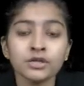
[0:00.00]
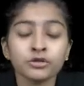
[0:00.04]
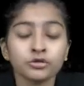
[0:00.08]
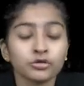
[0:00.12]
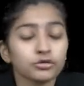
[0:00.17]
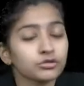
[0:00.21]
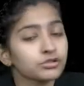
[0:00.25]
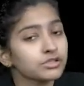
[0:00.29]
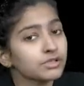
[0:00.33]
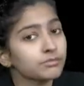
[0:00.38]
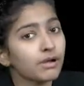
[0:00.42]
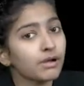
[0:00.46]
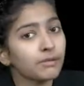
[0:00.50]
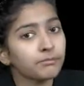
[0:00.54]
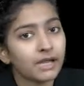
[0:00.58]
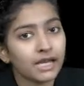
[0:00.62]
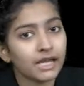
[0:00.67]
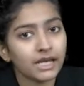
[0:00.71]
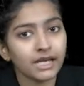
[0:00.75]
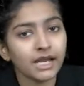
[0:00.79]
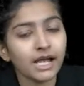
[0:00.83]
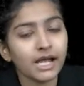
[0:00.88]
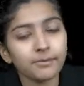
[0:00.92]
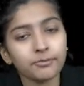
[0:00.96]
तो जब हम
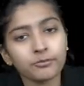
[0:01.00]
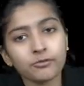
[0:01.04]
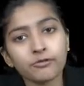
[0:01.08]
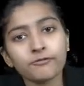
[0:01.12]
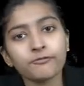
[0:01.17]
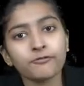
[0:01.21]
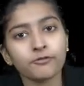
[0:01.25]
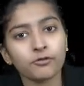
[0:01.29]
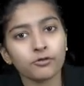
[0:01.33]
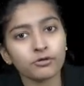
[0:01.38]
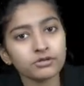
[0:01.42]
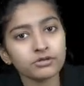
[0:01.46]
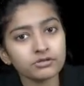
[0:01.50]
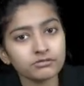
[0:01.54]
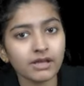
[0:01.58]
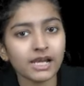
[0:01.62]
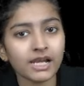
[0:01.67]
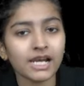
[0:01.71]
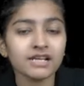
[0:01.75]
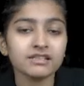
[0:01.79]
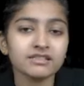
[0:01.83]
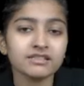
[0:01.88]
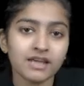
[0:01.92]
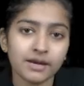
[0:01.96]
मैंने आपको फोर्स
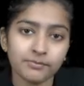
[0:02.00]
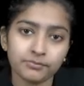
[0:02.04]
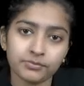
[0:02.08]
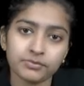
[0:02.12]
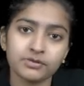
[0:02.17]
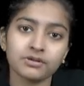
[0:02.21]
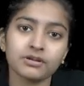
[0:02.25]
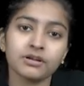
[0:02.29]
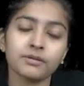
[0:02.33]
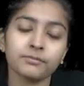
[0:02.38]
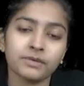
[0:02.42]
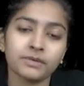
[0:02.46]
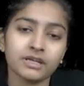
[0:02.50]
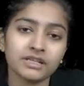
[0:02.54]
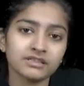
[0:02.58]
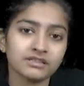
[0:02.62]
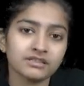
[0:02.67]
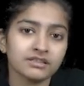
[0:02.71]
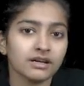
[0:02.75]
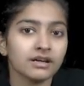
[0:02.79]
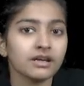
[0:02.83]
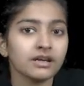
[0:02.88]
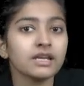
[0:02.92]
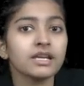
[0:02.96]
वाला चैप्टर हमने
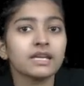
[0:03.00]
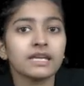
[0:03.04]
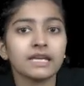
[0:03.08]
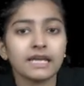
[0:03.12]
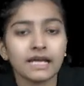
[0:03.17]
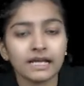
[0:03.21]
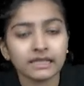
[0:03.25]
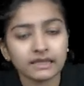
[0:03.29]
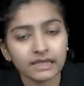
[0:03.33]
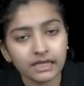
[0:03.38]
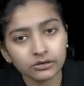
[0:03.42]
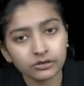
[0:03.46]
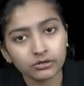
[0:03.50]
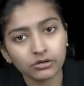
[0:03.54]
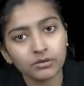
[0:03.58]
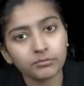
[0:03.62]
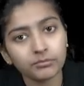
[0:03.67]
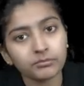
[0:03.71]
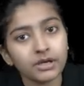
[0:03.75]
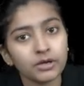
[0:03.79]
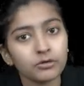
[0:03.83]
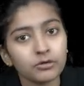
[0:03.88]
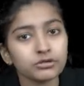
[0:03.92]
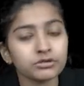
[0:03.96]
स्टडी किया था तो
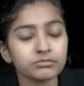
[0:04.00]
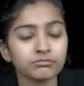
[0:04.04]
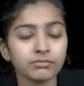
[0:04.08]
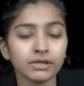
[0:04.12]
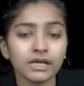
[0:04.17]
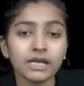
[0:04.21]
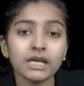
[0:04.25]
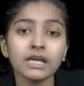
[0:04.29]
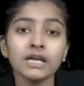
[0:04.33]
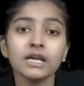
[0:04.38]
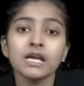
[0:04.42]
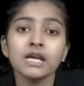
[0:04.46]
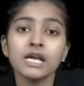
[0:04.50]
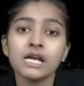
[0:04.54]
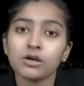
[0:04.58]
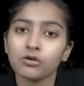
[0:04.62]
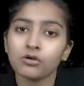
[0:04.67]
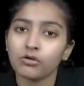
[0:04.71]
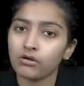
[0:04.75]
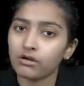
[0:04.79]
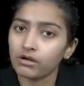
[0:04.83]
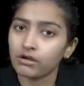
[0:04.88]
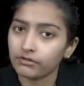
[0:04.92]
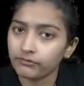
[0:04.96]
हमने उसमें
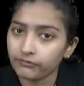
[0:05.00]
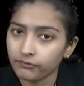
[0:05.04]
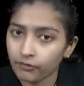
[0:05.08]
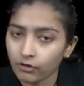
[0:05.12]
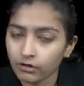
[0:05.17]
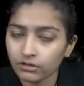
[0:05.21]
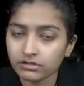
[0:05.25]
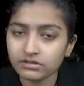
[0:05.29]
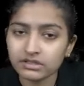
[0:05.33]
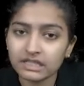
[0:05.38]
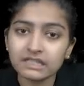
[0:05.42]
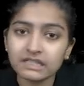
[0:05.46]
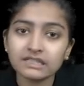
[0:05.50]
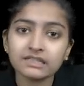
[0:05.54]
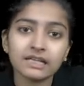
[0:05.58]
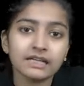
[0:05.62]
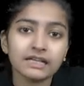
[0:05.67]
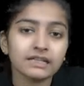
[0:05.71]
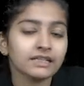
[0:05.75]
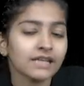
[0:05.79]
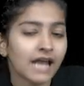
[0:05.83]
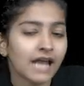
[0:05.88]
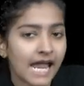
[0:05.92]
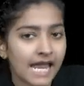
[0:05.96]
फोर्सेस के
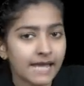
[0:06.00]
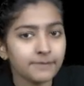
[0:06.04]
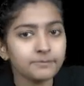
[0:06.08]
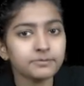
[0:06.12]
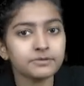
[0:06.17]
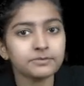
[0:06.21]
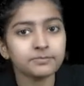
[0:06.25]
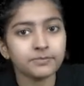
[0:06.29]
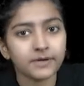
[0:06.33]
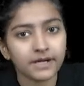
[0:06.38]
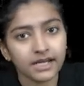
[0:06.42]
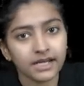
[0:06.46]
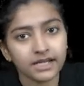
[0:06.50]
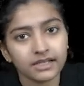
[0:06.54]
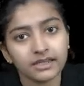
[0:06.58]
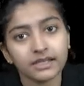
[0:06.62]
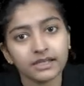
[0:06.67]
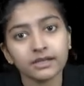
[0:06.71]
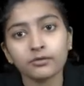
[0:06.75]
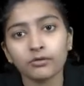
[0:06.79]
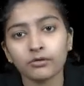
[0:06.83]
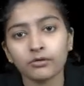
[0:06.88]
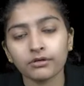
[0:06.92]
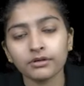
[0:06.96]
टाइप्स पढ़े
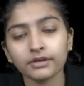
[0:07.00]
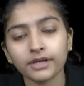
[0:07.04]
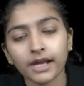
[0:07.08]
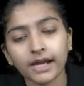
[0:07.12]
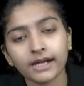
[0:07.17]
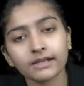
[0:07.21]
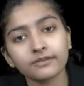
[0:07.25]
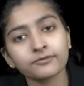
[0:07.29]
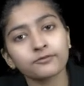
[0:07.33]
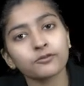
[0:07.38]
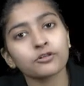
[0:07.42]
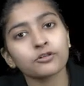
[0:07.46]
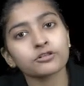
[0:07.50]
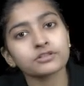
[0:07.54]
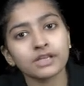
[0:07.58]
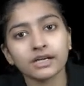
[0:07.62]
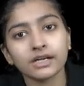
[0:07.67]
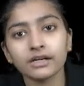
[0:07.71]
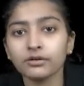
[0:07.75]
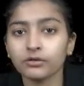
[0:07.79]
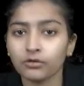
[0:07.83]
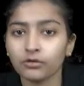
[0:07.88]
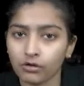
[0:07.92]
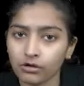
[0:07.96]
थे कॉन्टैक्ट फोर्स
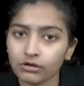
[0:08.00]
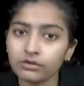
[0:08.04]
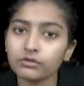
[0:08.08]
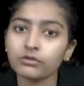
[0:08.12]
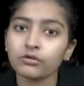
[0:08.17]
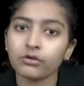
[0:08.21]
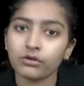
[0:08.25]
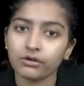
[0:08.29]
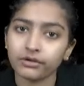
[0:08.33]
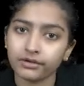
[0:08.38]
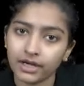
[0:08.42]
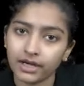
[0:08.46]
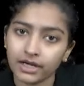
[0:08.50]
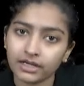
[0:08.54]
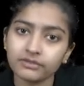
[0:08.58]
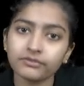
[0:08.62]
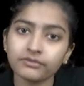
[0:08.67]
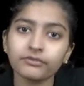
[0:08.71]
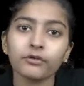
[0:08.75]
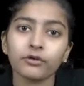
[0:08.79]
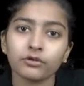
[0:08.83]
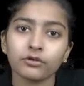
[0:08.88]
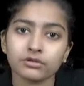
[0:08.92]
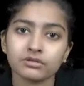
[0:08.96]
एंड नॉन कॉन्टैक्ट
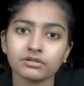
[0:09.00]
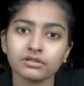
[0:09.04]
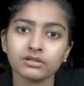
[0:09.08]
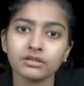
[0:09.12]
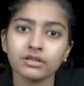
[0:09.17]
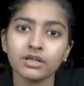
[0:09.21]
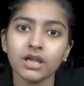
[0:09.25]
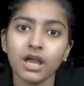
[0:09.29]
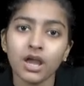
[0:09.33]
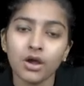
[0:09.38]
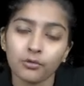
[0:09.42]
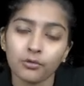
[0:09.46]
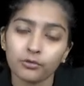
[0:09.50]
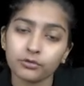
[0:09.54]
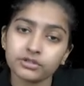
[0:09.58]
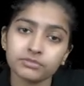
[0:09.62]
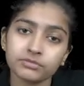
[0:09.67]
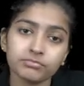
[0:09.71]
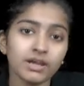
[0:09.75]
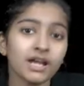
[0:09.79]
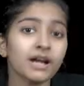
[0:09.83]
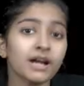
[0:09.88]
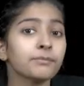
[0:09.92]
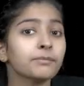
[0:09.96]
फोर्स
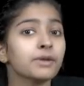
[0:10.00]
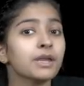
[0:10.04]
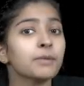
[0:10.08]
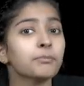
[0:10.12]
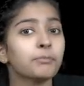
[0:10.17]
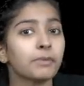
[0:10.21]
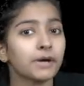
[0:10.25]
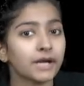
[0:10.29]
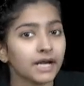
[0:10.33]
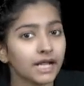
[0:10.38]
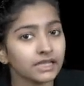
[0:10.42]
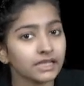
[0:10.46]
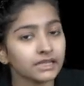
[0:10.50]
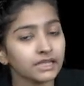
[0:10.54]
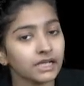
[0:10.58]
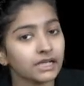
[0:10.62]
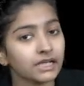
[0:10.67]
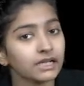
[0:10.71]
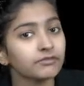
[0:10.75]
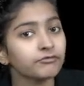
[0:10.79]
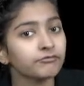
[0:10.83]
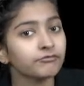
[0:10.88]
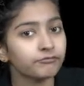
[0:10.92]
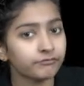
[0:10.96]
उसमें हमने पढ़ा
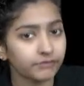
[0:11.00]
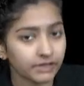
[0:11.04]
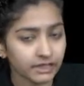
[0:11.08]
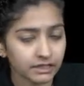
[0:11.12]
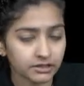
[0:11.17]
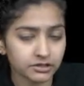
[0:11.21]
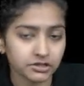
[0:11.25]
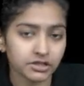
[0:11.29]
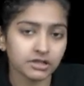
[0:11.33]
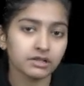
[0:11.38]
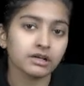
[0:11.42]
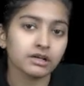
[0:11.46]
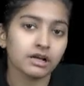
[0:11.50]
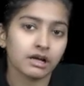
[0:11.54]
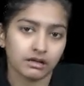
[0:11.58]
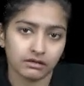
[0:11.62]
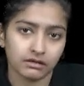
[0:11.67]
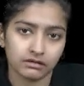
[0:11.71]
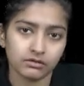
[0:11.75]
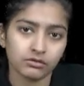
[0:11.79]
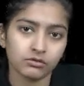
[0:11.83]
था फ्रिक्शन का